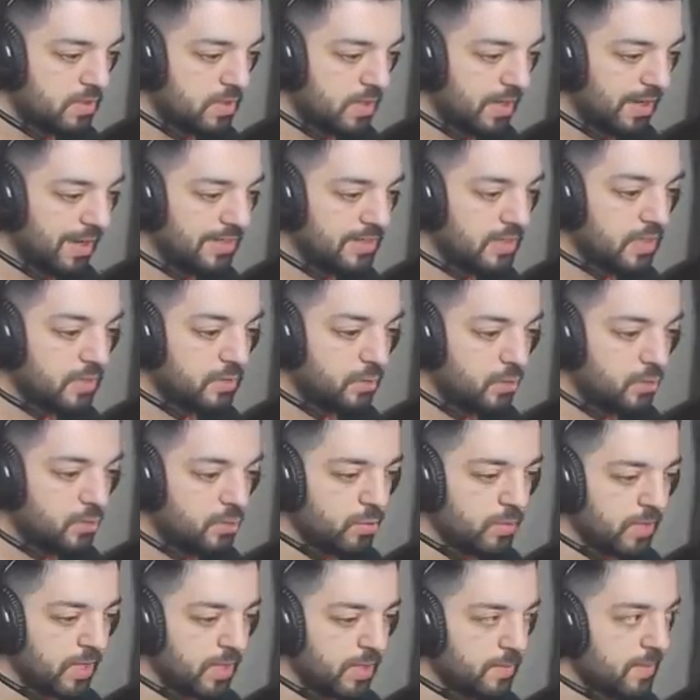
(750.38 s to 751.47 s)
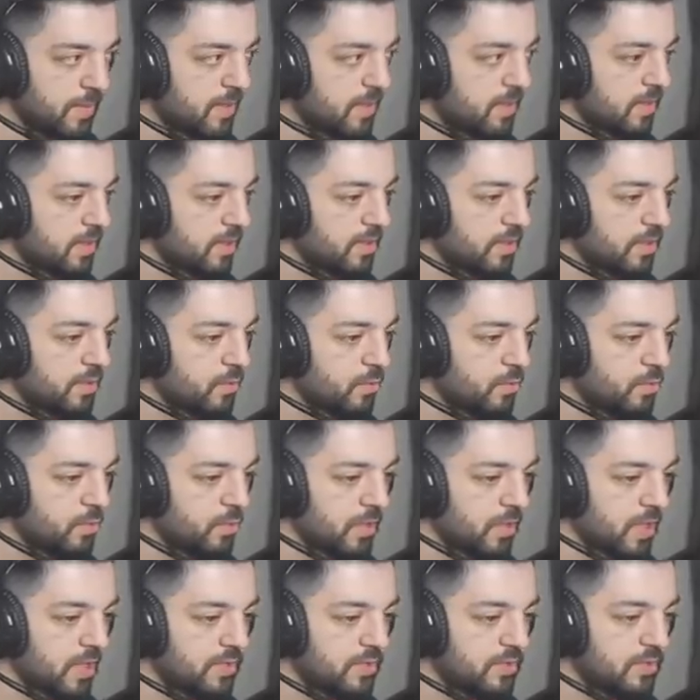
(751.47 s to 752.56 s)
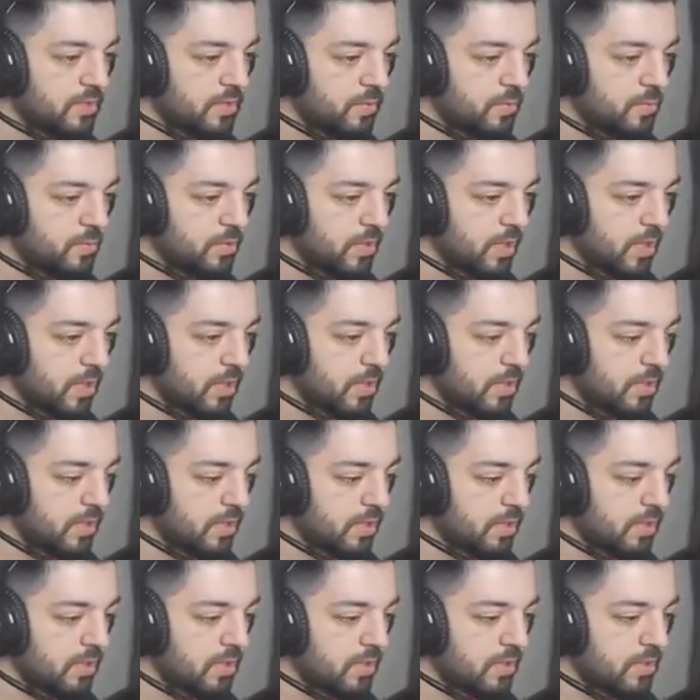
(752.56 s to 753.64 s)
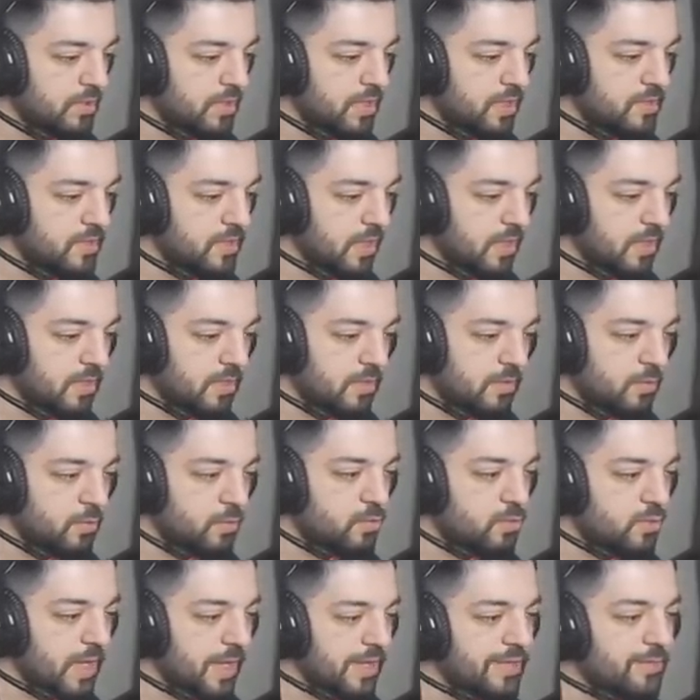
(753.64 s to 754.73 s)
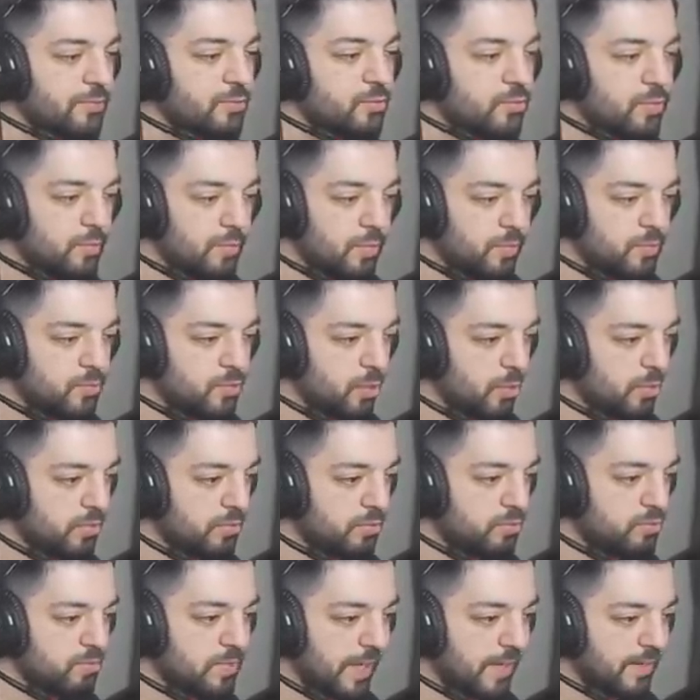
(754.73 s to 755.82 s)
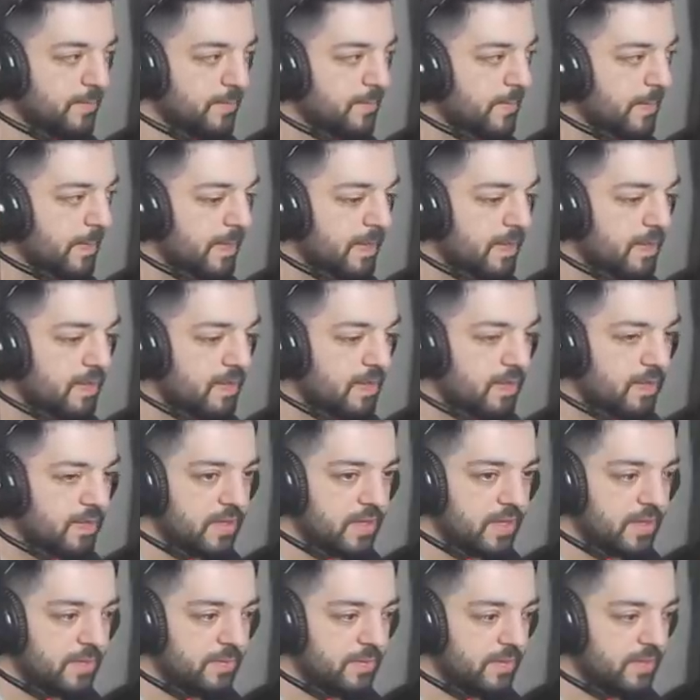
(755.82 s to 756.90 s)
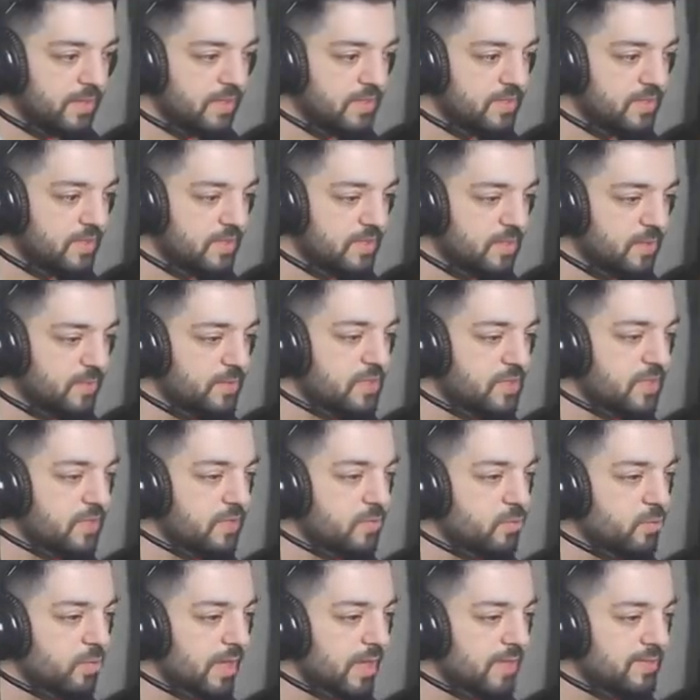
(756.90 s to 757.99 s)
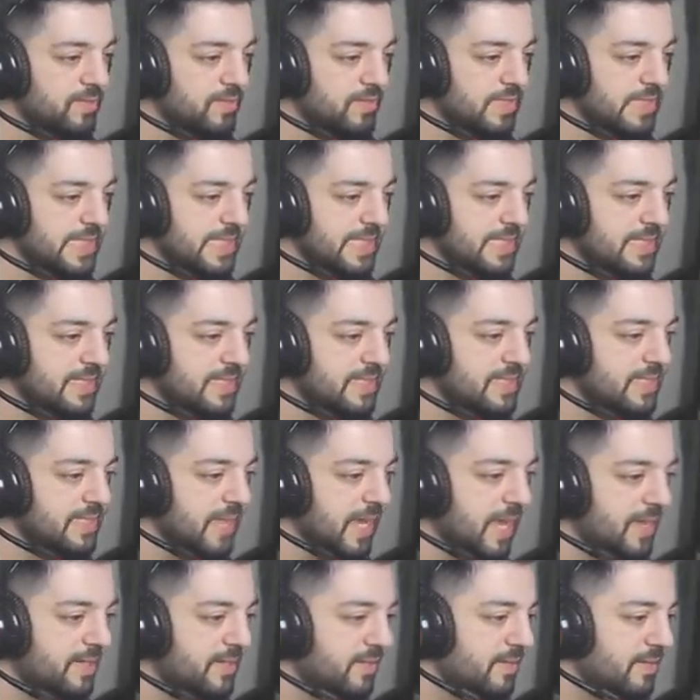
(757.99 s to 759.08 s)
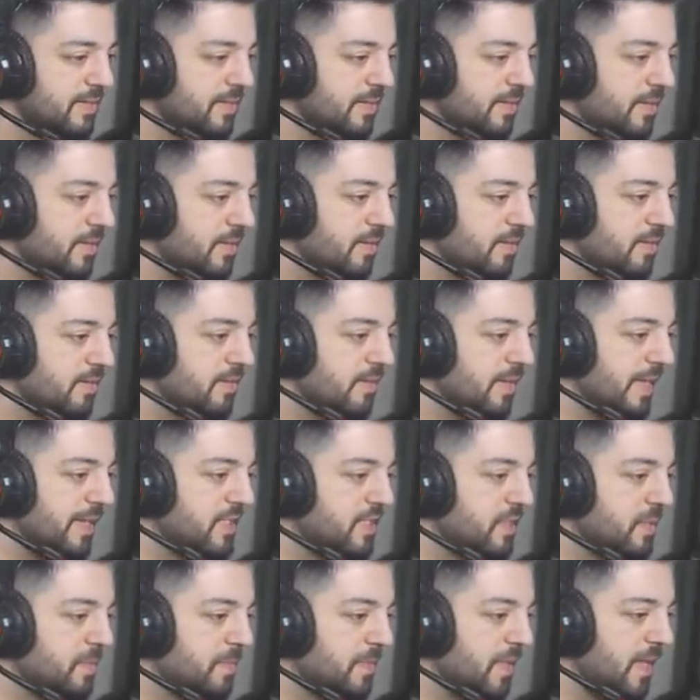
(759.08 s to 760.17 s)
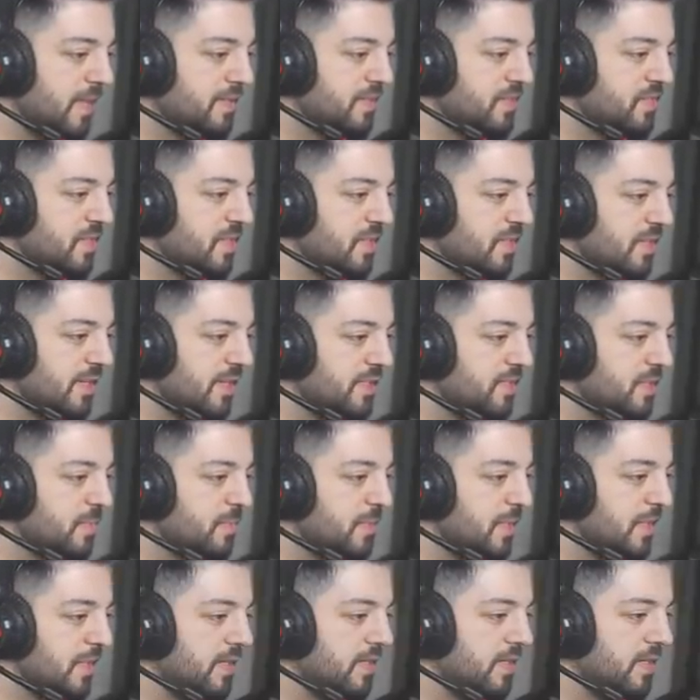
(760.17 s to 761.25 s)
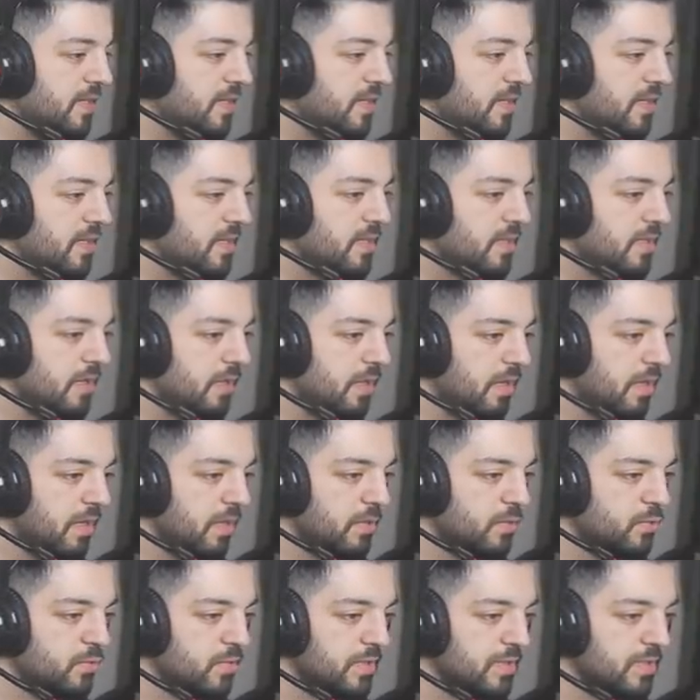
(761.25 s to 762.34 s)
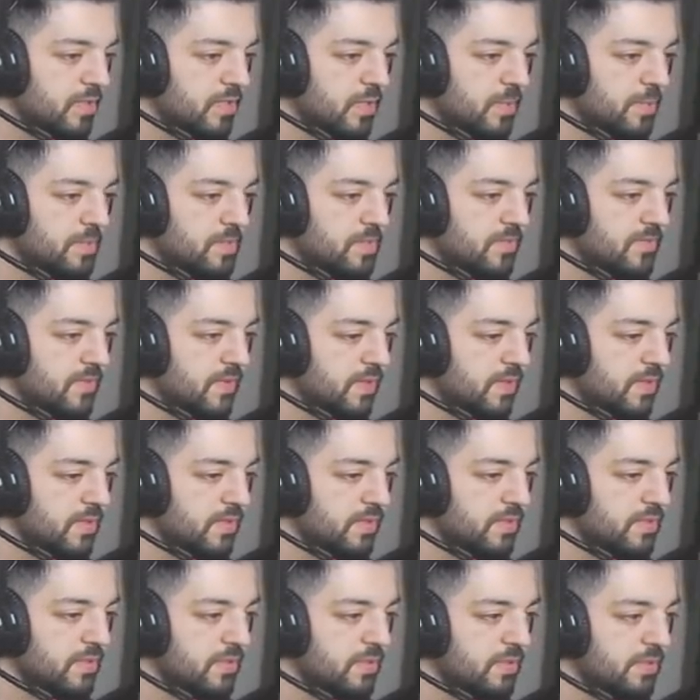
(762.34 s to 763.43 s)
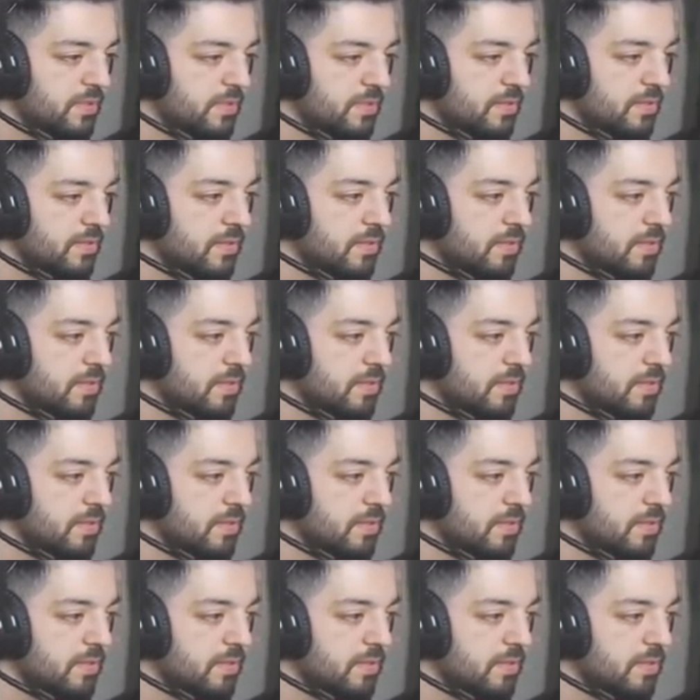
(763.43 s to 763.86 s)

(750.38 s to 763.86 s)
Ya alana oynuyorlar belli. Alana oynuyorlardı da burada. Neyse. 3 tane güdümlümüz oldu. Güzel. Evet sesimizi duyan diğer ekipler, çılgın ekipler. Aa şuranın kapısı falan açık.